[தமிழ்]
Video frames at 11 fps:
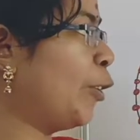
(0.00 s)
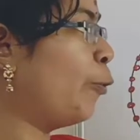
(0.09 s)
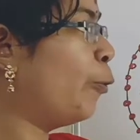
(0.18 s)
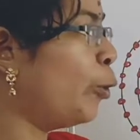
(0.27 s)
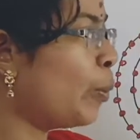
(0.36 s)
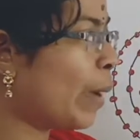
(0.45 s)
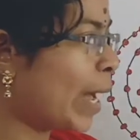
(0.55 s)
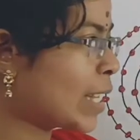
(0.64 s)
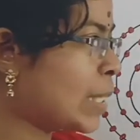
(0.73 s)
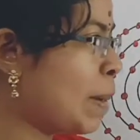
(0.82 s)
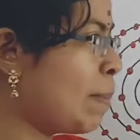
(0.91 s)
எவ்வளோ
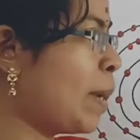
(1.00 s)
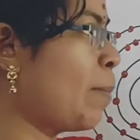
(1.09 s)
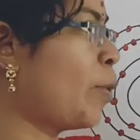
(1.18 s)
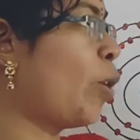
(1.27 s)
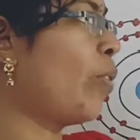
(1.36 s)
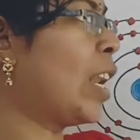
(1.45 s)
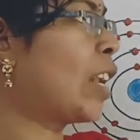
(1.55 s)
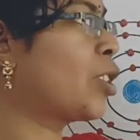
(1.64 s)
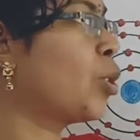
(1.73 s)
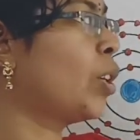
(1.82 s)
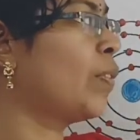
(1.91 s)
மேக்ஸிமம் நம்பர் ஆஃப்
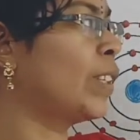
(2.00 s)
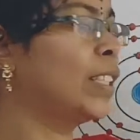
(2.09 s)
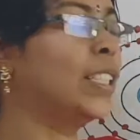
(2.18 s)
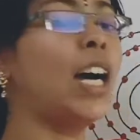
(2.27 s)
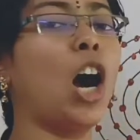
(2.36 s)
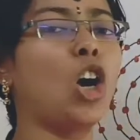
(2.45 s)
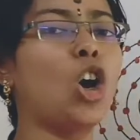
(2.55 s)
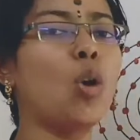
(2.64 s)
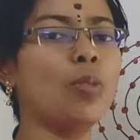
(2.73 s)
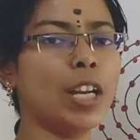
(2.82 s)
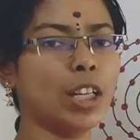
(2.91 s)
எலக்ட்ரான் வந்து
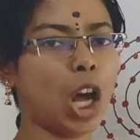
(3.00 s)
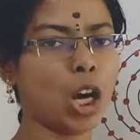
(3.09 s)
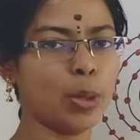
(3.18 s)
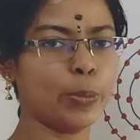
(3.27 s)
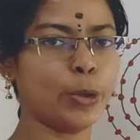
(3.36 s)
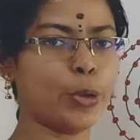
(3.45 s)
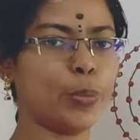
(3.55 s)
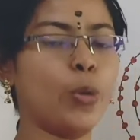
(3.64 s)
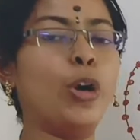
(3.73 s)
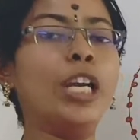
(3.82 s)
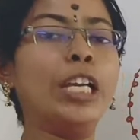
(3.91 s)
அக்காமடேட் ஆக
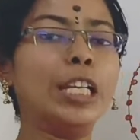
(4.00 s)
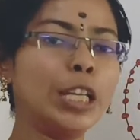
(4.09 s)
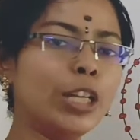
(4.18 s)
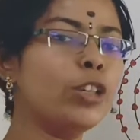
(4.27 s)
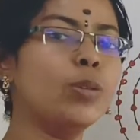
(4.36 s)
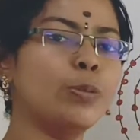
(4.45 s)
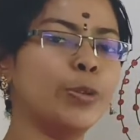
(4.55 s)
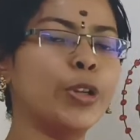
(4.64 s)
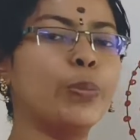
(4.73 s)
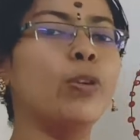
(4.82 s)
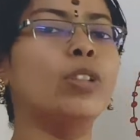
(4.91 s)
முடியுமோ இருக்க
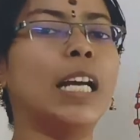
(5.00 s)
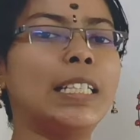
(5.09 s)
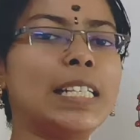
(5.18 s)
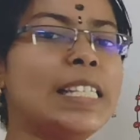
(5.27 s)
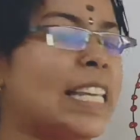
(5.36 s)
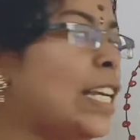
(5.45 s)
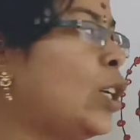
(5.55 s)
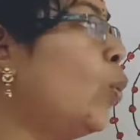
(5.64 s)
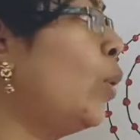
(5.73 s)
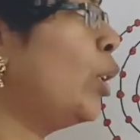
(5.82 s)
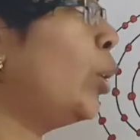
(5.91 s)
முடியுமோ தட் இஸ்
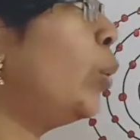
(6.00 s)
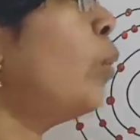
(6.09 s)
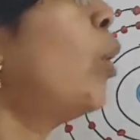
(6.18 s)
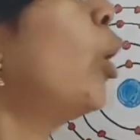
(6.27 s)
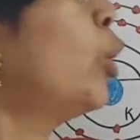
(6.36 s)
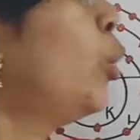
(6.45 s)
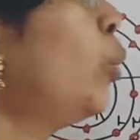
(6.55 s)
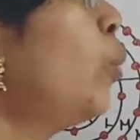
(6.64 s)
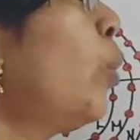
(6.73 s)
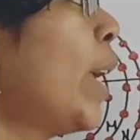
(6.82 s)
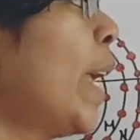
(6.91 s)
ஈக்குவல் டு
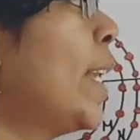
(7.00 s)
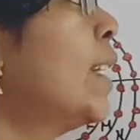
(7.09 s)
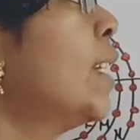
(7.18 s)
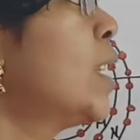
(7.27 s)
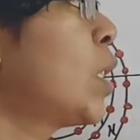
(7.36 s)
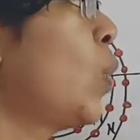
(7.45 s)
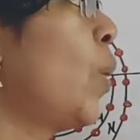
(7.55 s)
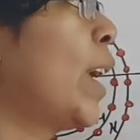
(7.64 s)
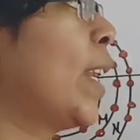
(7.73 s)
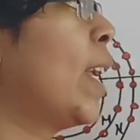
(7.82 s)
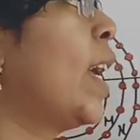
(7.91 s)
டூ என்
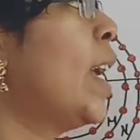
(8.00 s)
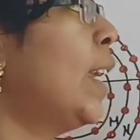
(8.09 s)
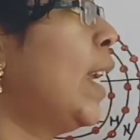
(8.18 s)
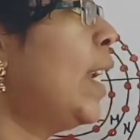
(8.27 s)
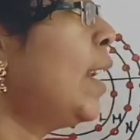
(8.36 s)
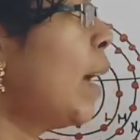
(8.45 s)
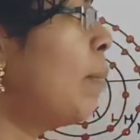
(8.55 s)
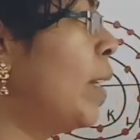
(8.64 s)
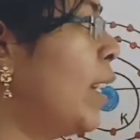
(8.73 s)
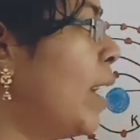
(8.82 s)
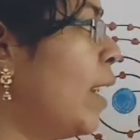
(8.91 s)
ஸ்கொயர் என்
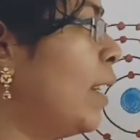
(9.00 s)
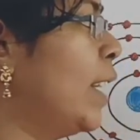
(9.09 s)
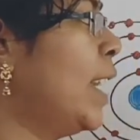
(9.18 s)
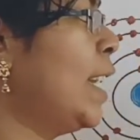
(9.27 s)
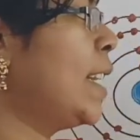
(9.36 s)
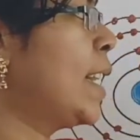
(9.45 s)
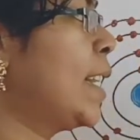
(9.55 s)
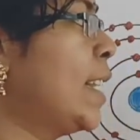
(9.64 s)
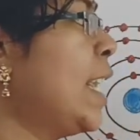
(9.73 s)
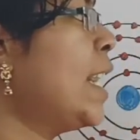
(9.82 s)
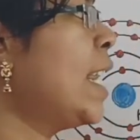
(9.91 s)
அப்படிங்கிறது இட் இஸ் அ
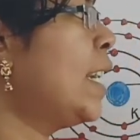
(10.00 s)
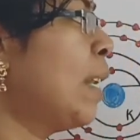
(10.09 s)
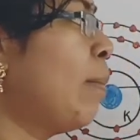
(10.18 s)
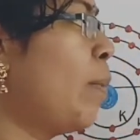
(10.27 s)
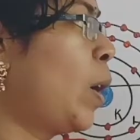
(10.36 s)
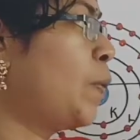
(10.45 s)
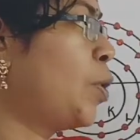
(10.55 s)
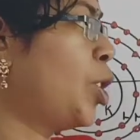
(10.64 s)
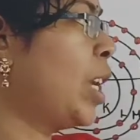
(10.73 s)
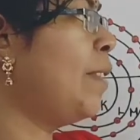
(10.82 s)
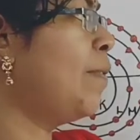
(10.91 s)
சீரியல் நம்பர் ஆஃப்
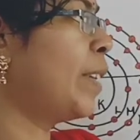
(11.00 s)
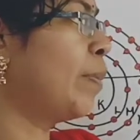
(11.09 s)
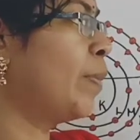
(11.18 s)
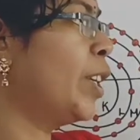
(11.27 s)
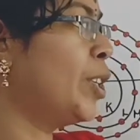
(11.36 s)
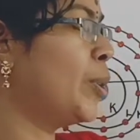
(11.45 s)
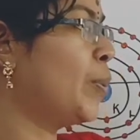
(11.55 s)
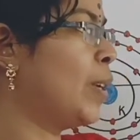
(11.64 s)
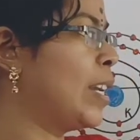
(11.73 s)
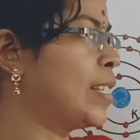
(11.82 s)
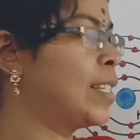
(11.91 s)
ஷெல் ஃப்ரம் த
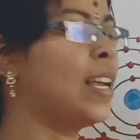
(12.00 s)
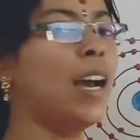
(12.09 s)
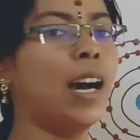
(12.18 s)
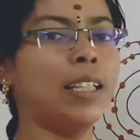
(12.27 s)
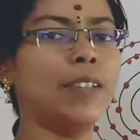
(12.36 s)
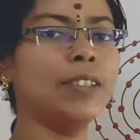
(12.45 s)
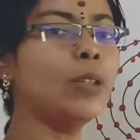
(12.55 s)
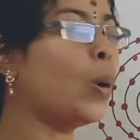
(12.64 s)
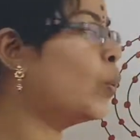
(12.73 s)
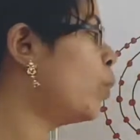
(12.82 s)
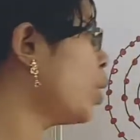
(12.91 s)
நியூக்ளியஸ் அதாவது
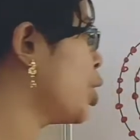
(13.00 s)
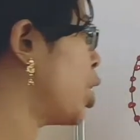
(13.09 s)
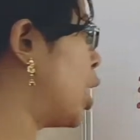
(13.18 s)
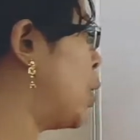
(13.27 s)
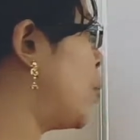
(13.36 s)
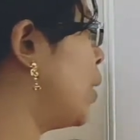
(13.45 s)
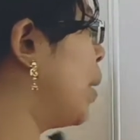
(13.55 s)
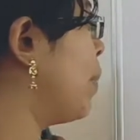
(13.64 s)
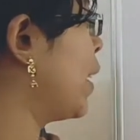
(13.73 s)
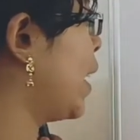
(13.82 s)
ஒவ்வொரு ஷெல்லையும் நம்ம